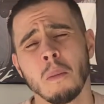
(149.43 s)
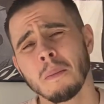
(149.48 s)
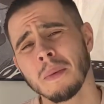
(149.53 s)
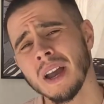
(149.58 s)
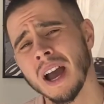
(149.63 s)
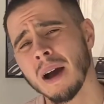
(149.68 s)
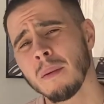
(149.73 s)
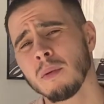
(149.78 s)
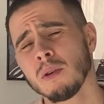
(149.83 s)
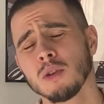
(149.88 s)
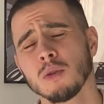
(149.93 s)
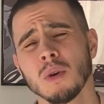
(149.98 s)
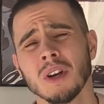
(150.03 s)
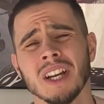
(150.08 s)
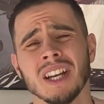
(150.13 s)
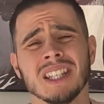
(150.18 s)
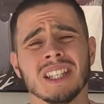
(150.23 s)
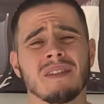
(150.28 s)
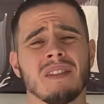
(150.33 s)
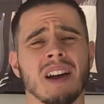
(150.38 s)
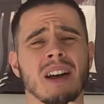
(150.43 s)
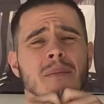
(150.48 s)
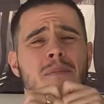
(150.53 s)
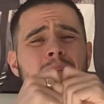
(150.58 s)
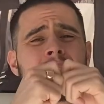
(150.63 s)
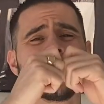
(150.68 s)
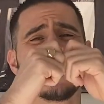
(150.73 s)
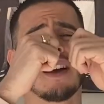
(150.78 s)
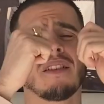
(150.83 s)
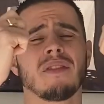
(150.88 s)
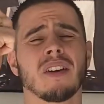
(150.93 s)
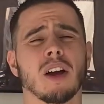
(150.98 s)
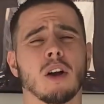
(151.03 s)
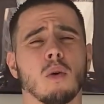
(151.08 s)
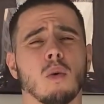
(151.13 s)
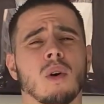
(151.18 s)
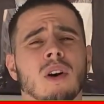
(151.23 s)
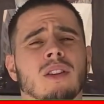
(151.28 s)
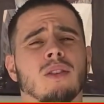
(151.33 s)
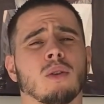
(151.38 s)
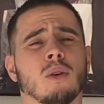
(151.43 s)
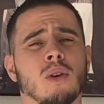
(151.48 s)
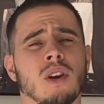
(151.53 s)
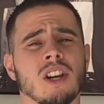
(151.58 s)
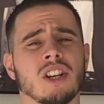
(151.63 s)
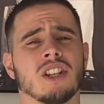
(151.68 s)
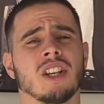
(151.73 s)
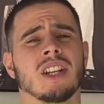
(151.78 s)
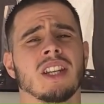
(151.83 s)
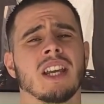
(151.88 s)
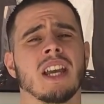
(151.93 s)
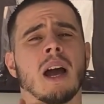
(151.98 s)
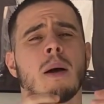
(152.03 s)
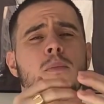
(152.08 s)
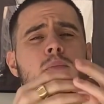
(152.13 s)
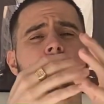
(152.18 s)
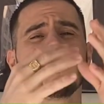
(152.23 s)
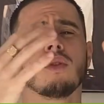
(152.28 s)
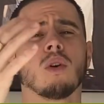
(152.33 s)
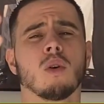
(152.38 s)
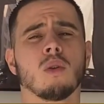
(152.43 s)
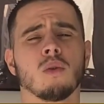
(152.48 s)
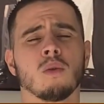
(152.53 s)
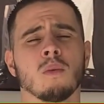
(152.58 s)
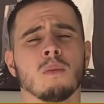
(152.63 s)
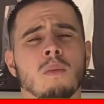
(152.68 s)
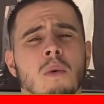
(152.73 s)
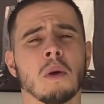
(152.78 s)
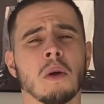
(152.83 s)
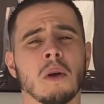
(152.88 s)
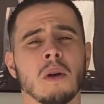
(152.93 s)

mais abonne-toi car ça va m'aider à faire croître la chaîne et un plus grand nombre